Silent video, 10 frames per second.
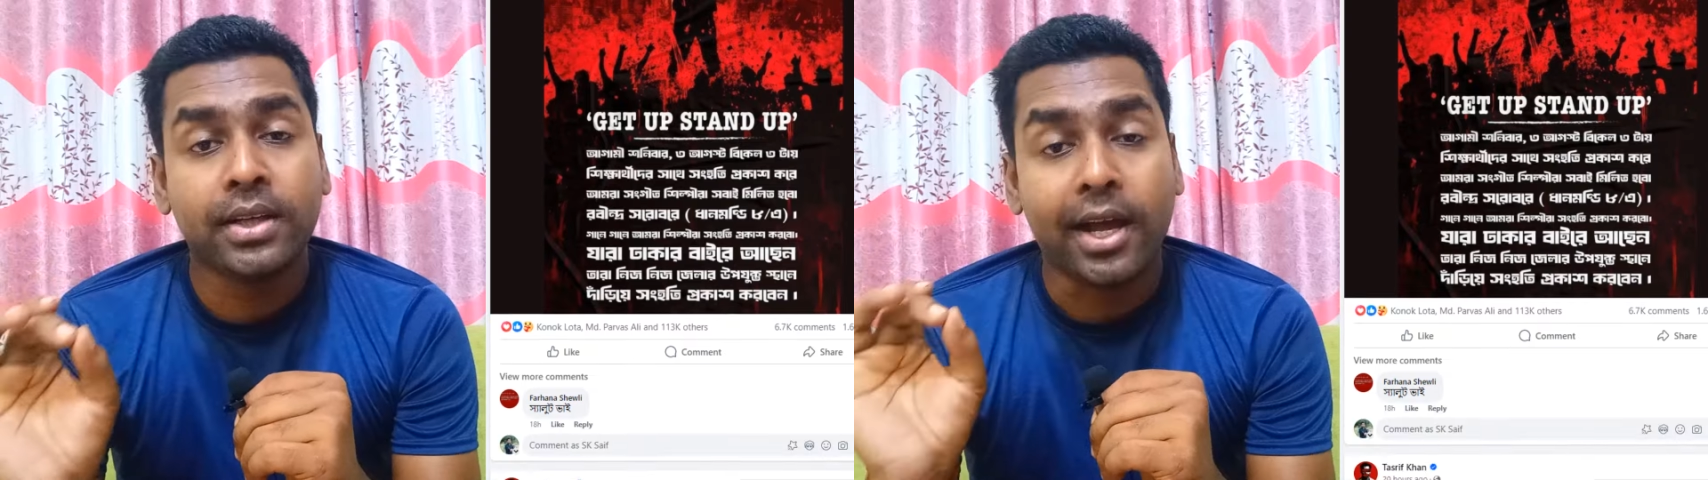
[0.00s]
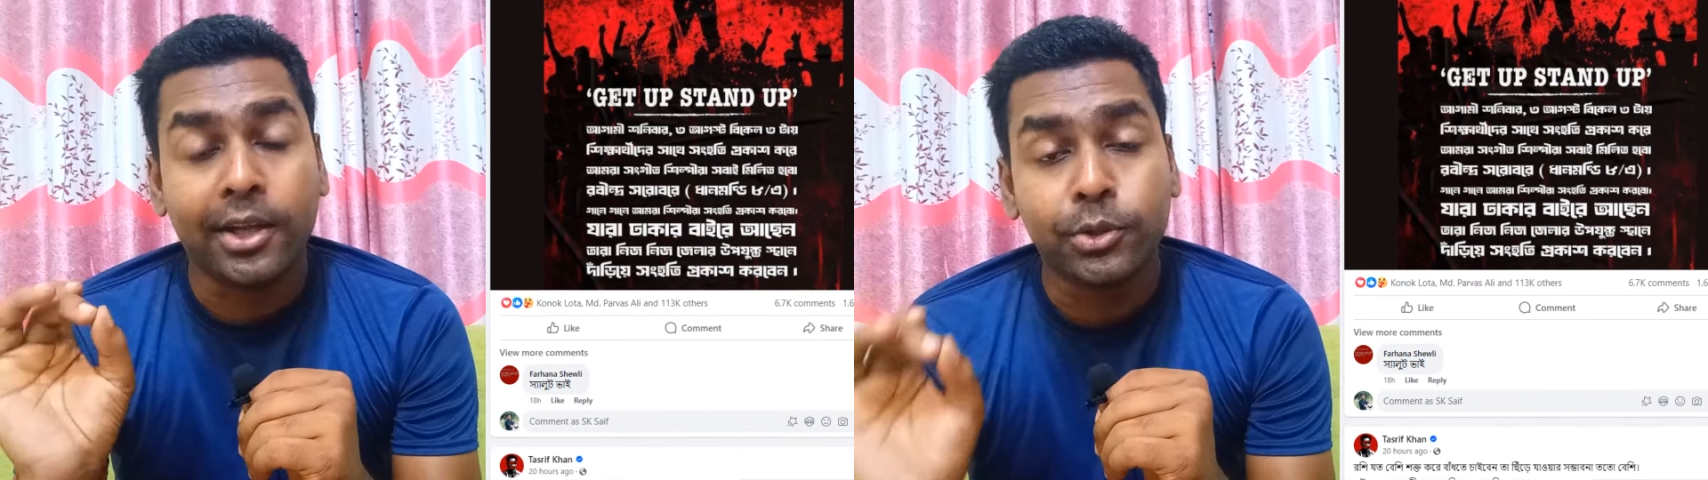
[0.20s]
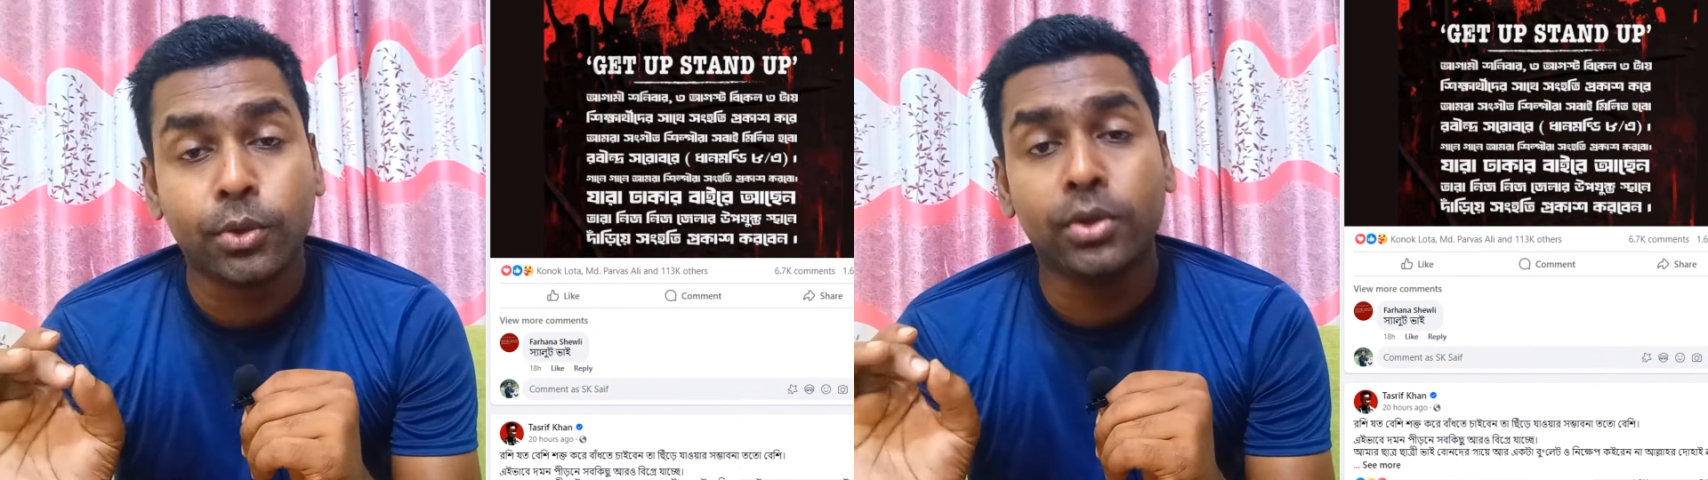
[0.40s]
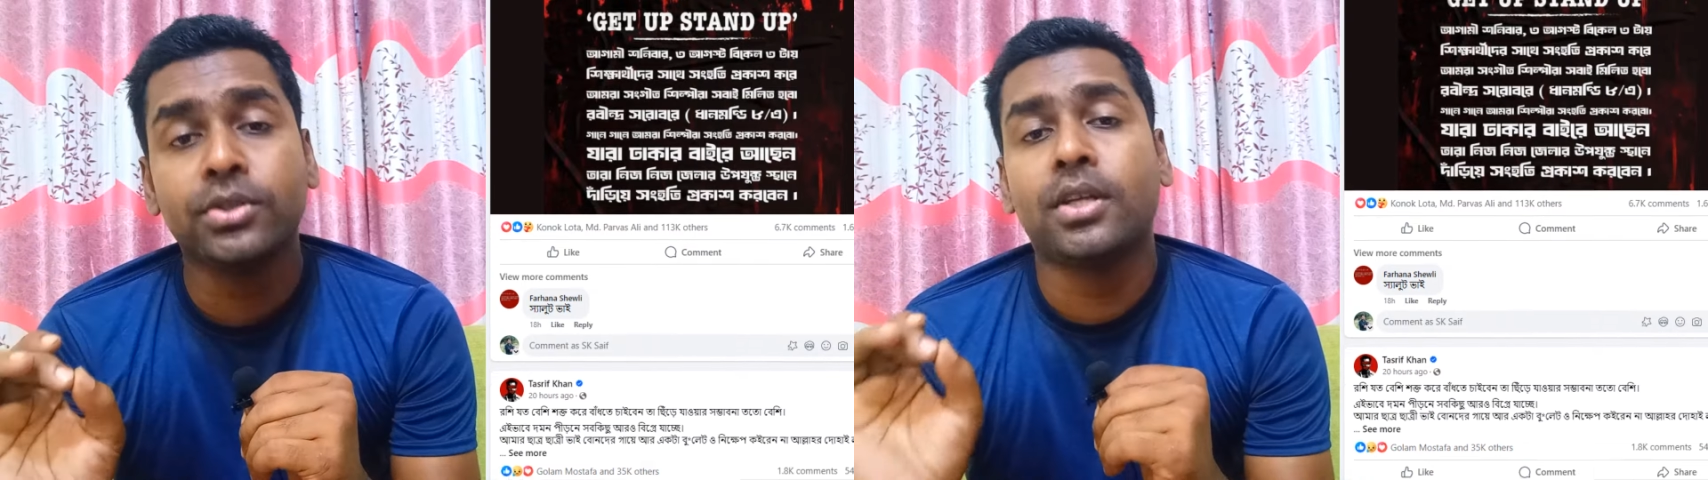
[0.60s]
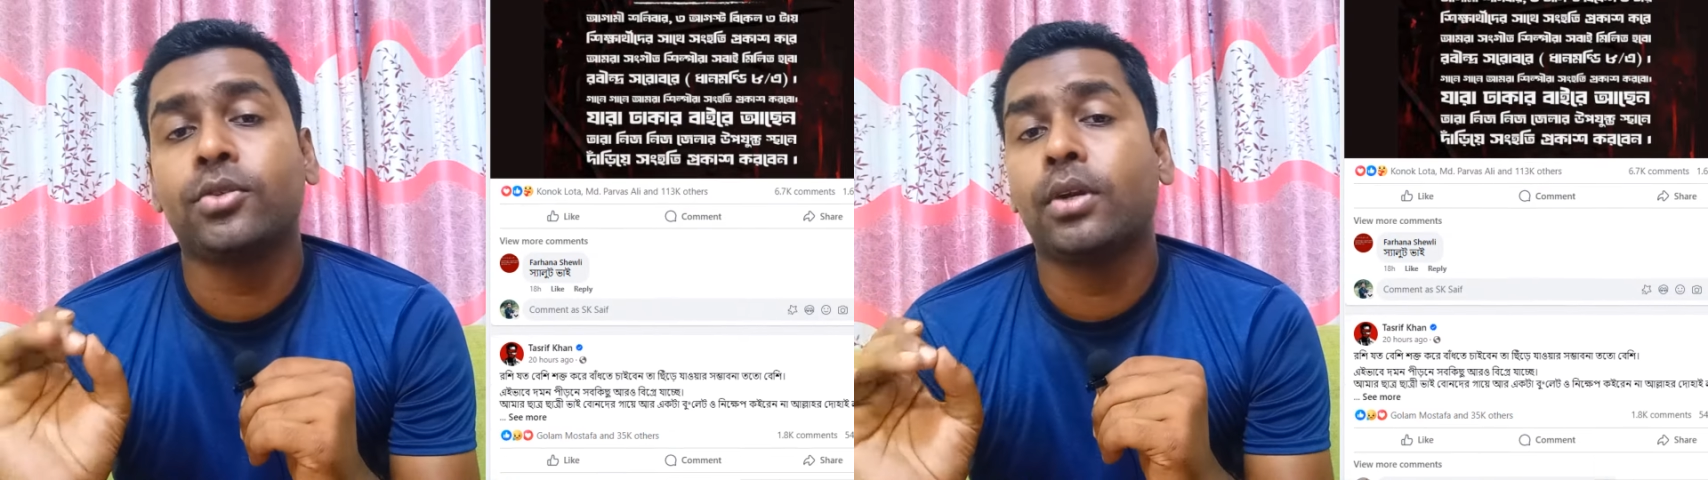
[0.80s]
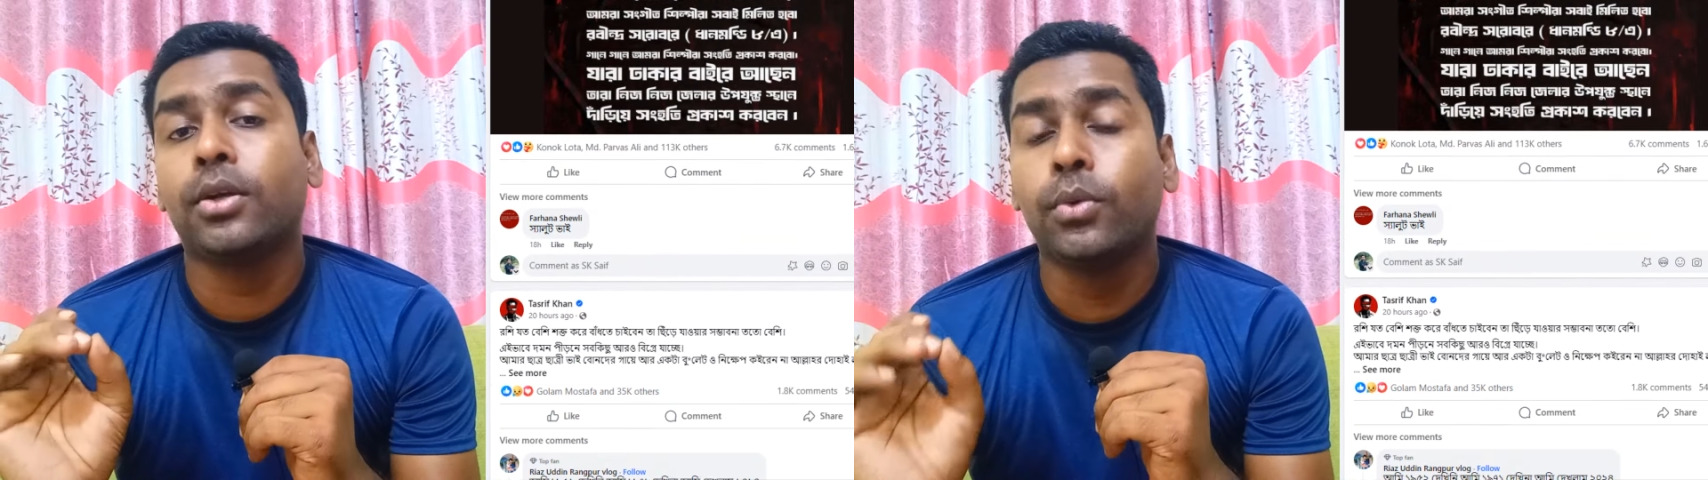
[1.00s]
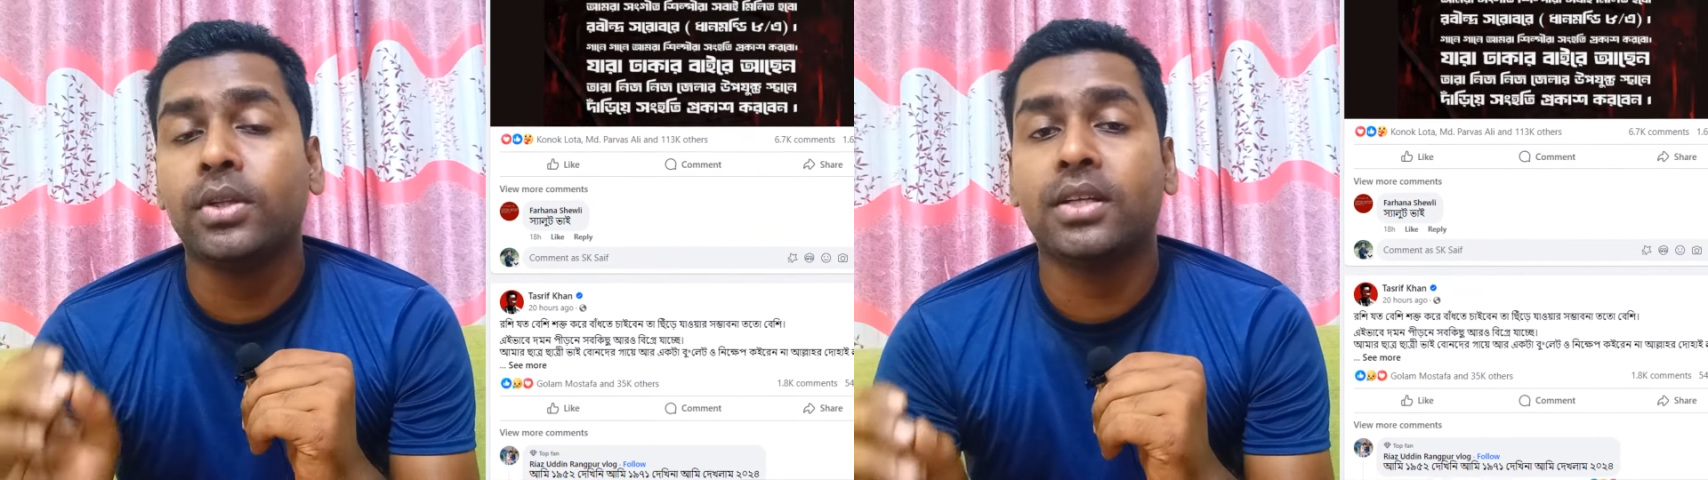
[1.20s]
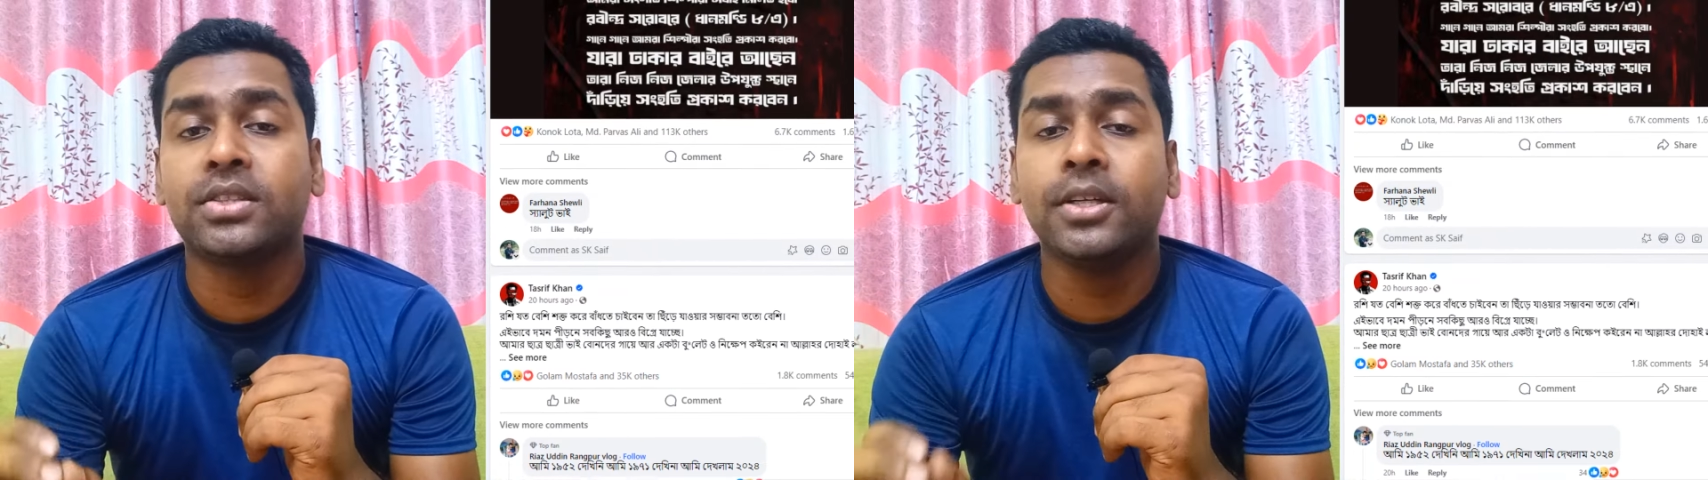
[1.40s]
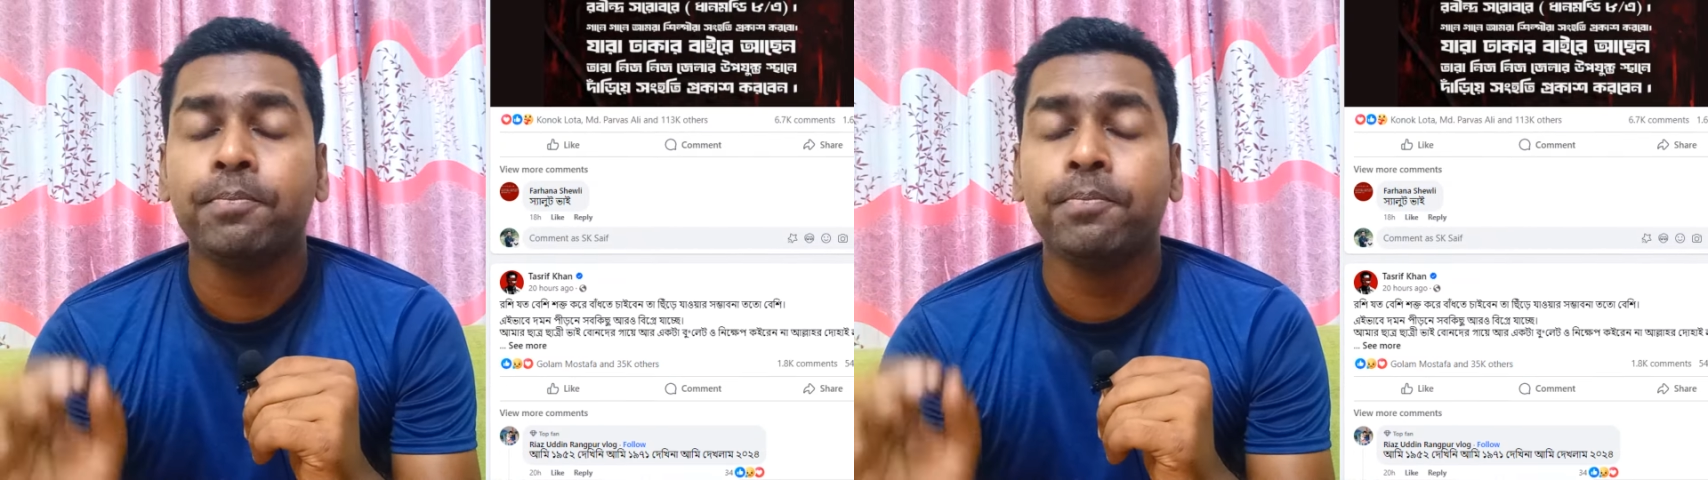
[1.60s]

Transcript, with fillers: আন্দোলন ছাত্ররা করে যাচ্ছে